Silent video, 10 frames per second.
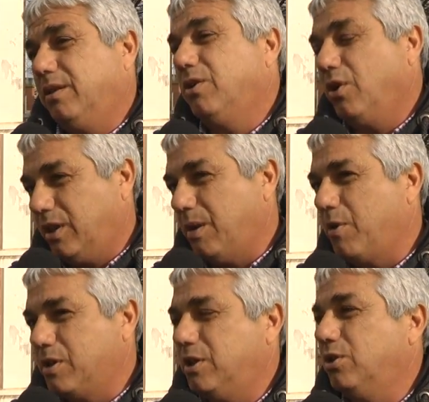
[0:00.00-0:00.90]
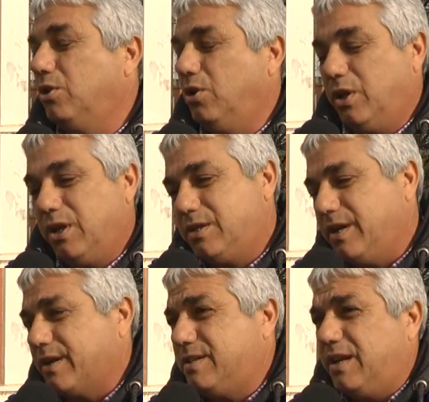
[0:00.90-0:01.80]
lo que estamos haciendo, lo que te
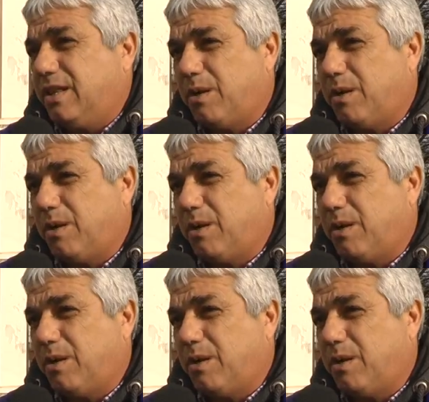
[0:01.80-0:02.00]
decía recién,